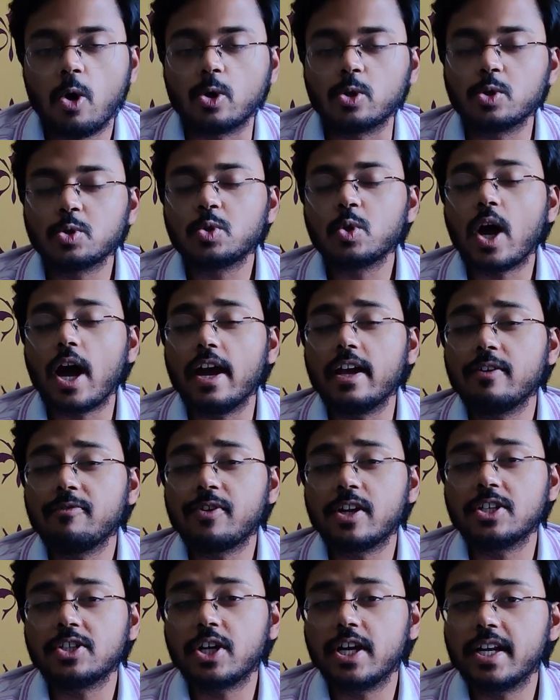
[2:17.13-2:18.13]
और दोस्तों हाई
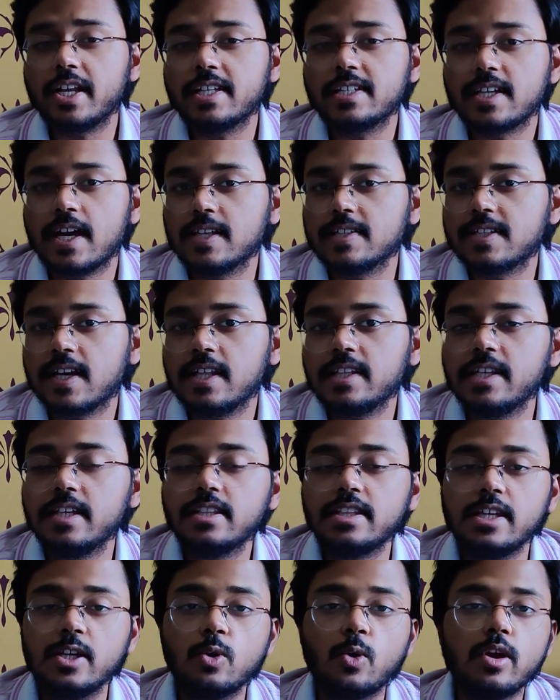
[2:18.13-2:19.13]
रिफ्रेश रेट के साथ साथ ये
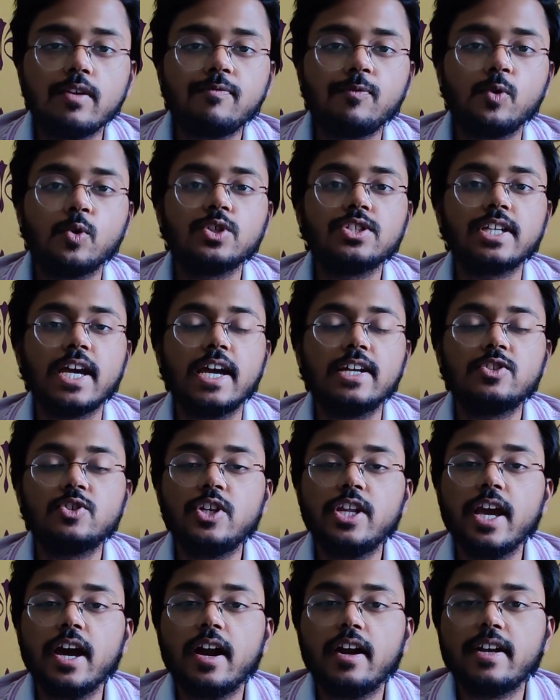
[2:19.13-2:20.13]
तीनों ही फोन्स एच
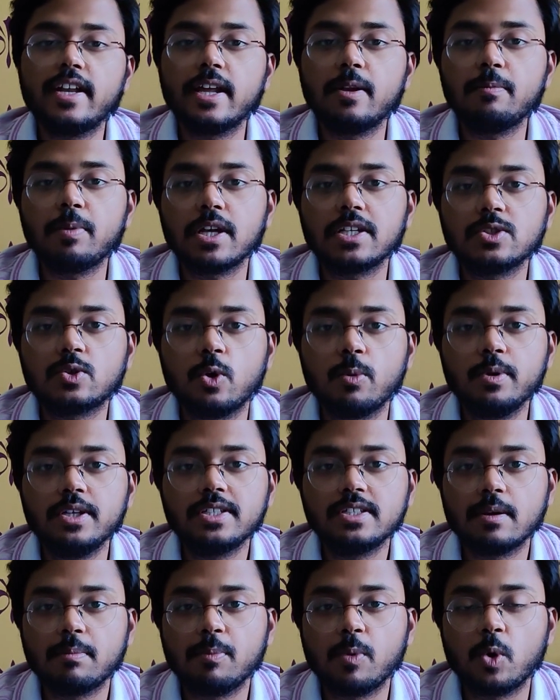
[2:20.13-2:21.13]
डी आर टेन प्लस को भी
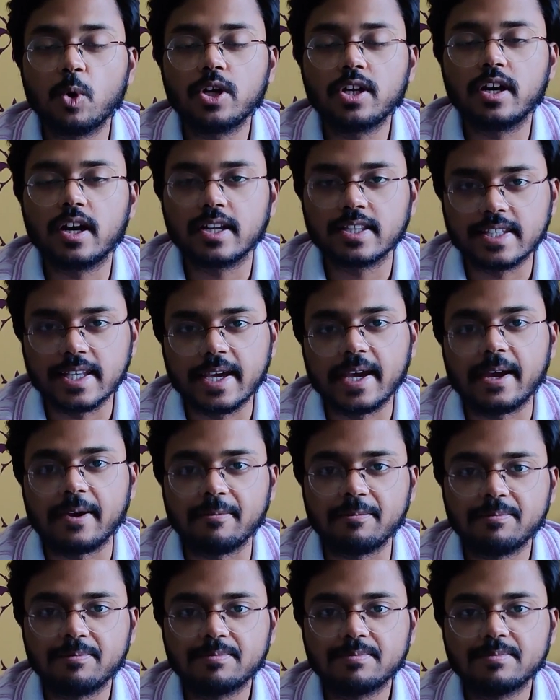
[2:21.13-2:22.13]
सपोर्ट करते हैं
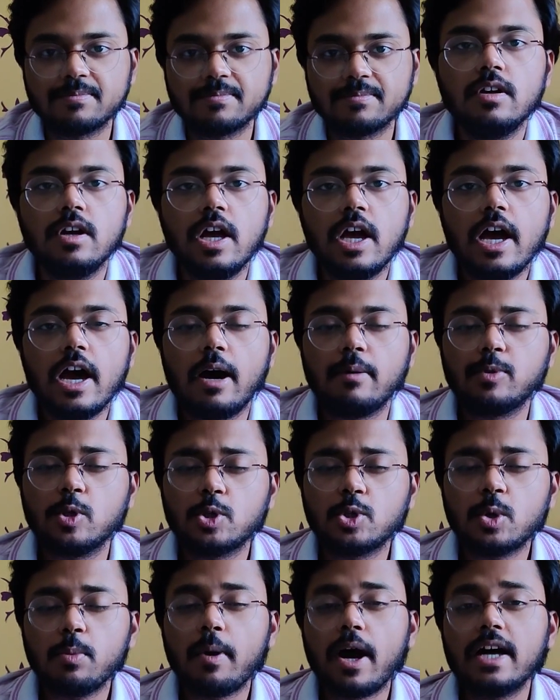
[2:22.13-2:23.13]
अब
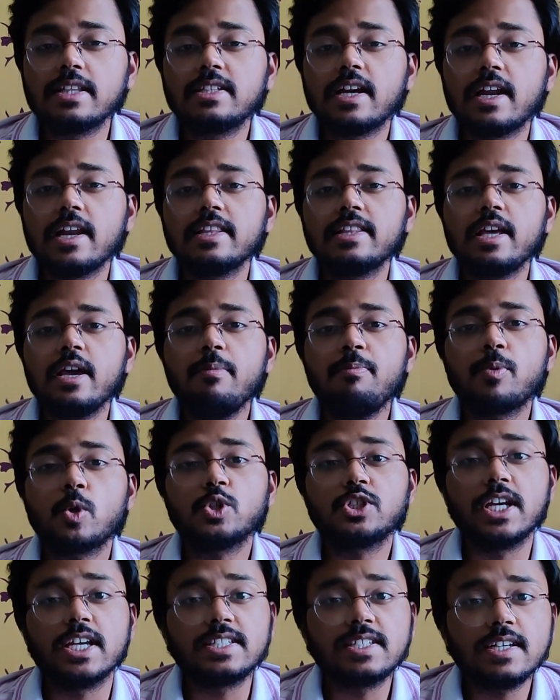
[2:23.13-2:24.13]
दोस्तों बात कर लेते हैं
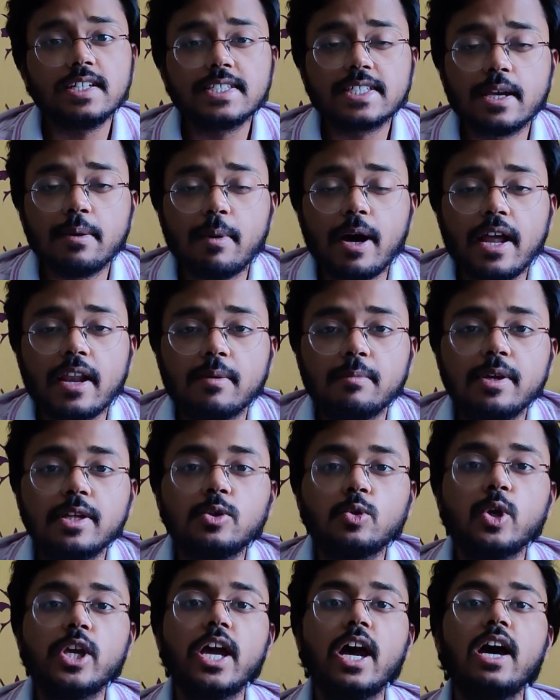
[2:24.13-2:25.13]
प्रोसेसर्स के बारे में
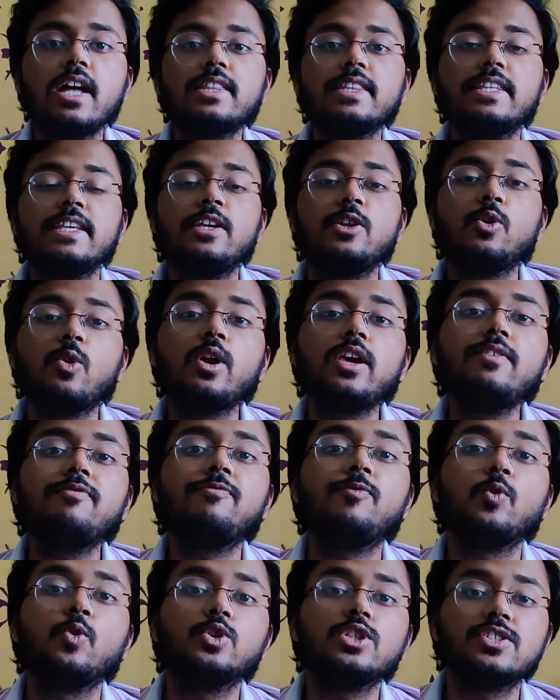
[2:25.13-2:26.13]
तो यहाँ तीनों ही
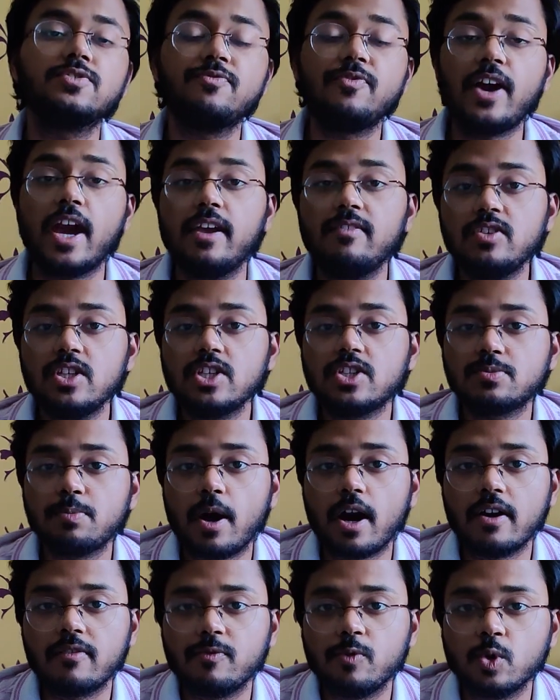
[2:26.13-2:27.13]
फोन्स 5G
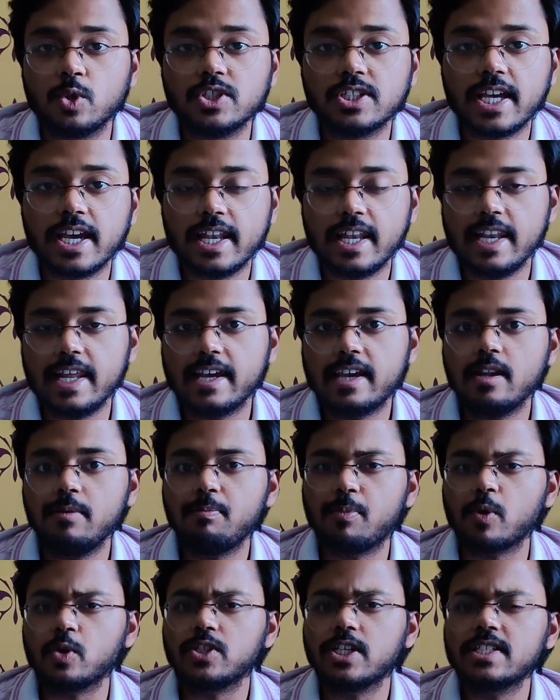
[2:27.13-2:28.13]
स्मार्टफोन्स हैं लेकिन
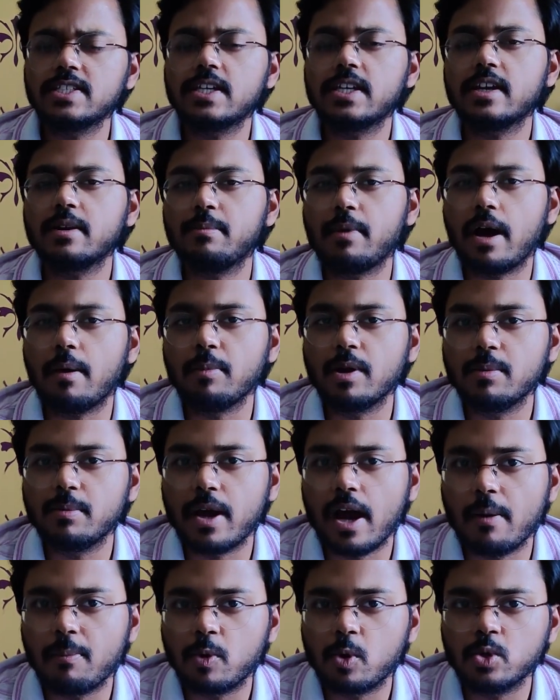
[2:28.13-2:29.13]
प्रोसेसर के मामले में
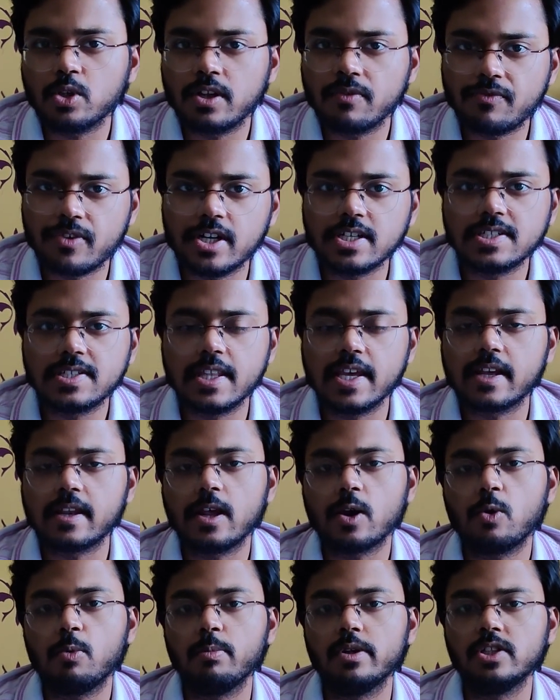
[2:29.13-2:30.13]
आपको डिफरेंस देखने
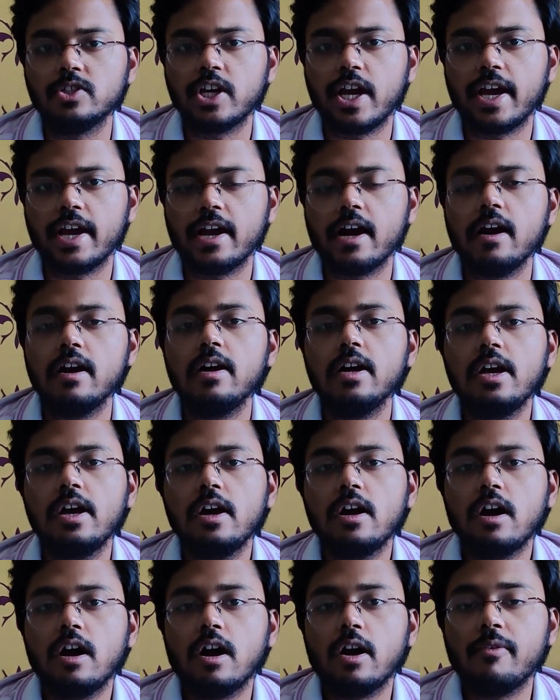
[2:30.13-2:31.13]
को मिल जाएगा
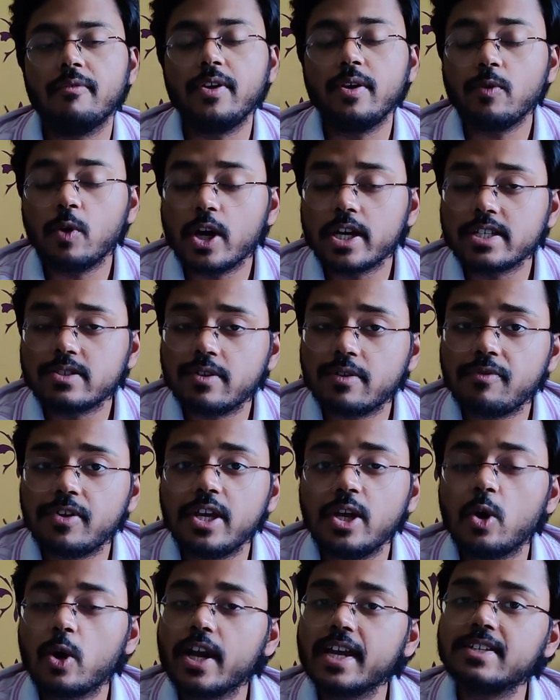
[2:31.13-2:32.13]
वीवो एक्स
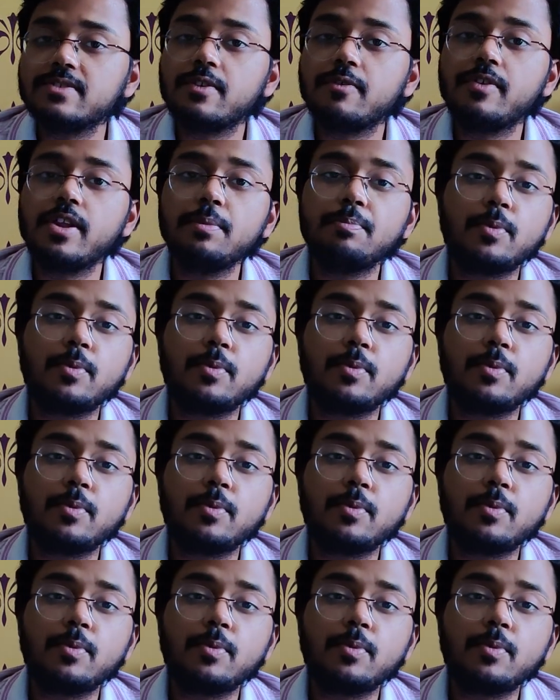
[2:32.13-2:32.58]
फिफ्टी और एक्स फिफ्टी